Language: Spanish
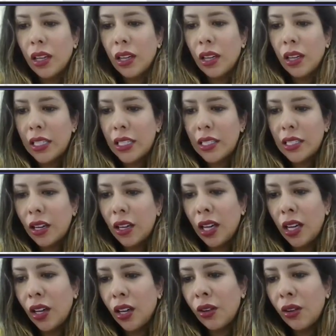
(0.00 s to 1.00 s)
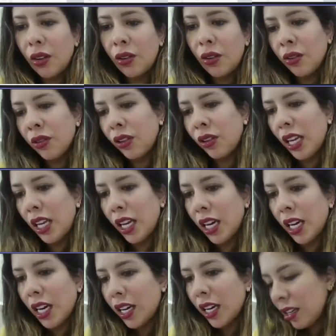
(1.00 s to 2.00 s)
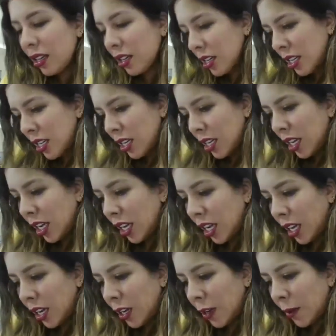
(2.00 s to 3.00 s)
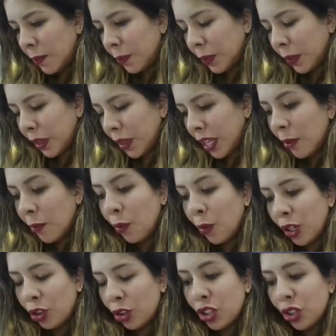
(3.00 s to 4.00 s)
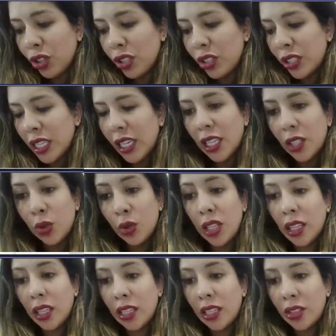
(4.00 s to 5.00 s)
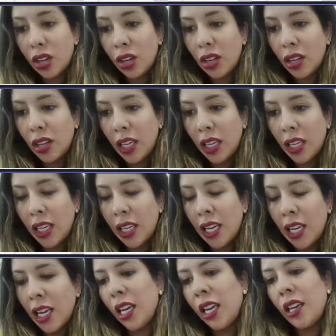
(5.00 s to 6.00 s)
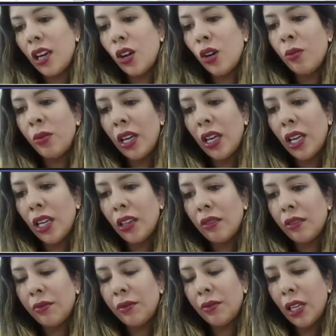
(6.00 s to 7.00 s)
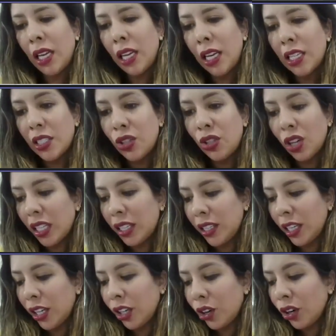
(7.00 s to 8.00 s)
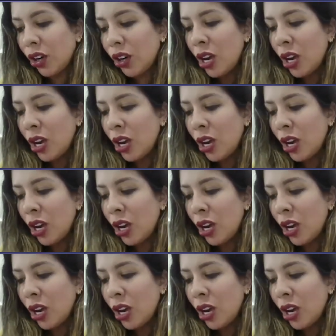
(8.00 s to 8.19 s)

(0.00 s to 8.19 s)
Gracias, eh, colega. Eh, bueno, nosotros en la sustentación, en la, en, la, sesión anterior,